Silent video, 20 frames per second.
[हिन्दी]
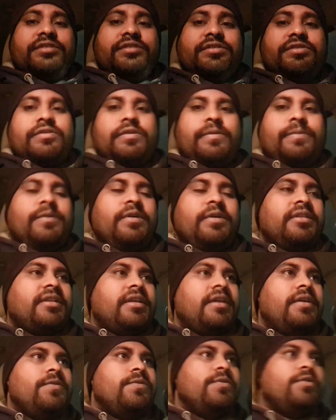इसको बोलते
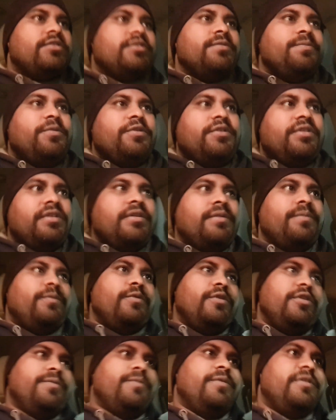हैं ओस बूंद
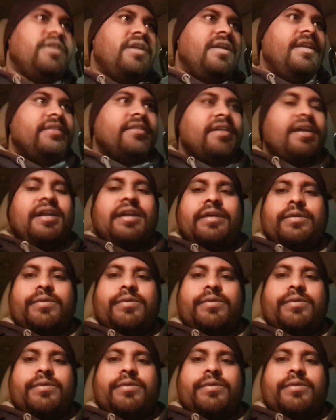बुद बुद गिरता है